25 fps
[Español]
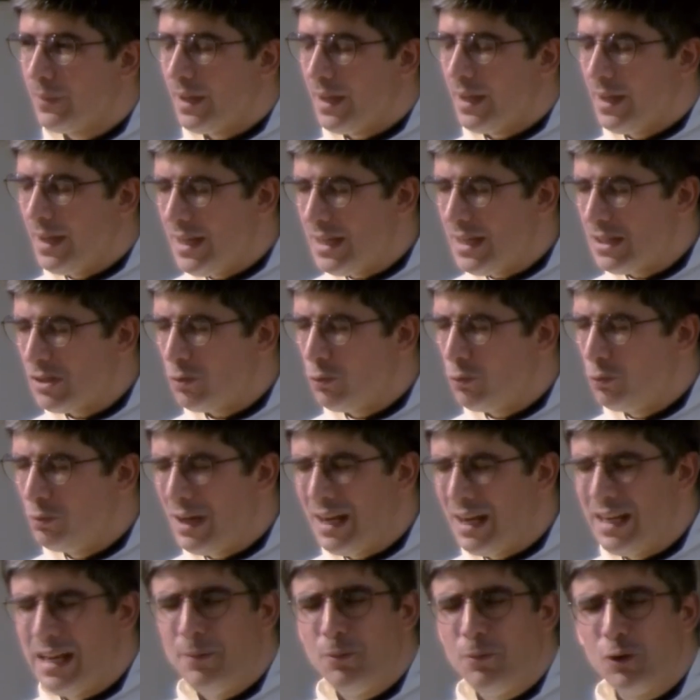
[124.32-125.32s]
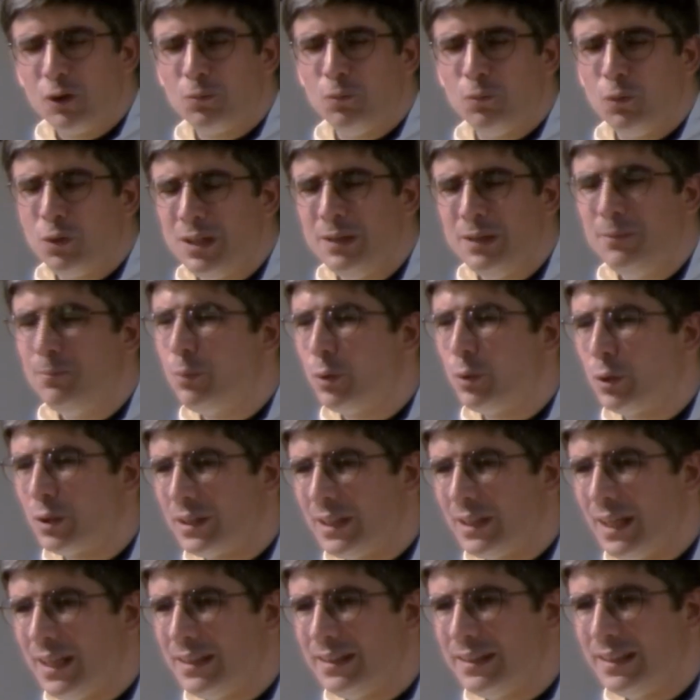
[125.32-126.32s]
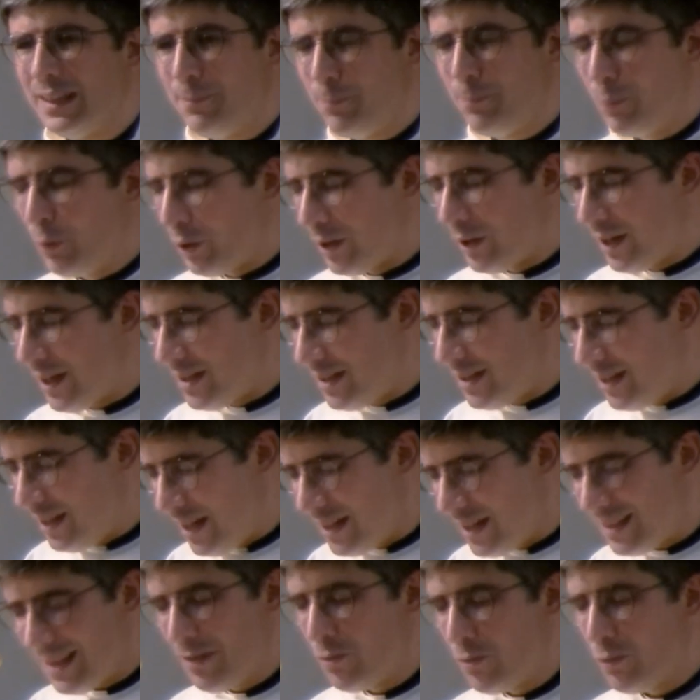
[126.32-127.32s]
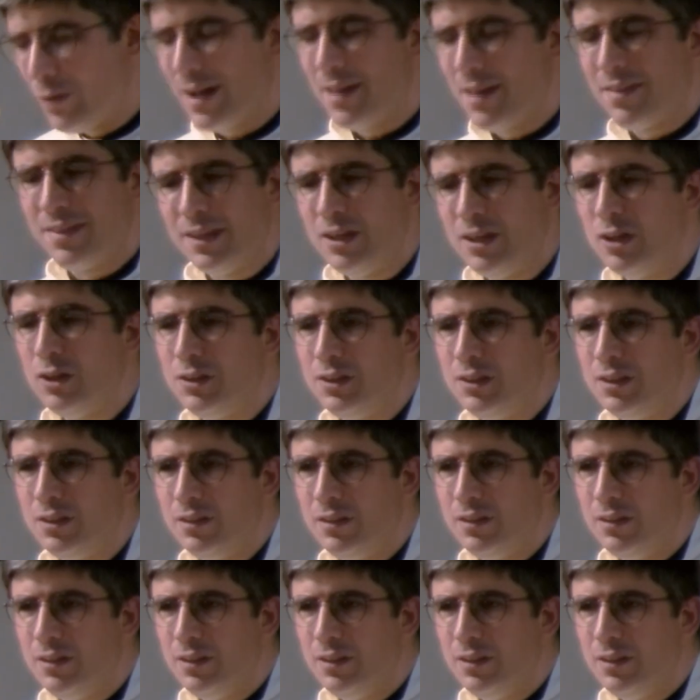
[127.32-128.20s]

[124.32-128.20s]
Es una labor muy importante porque sin esa educación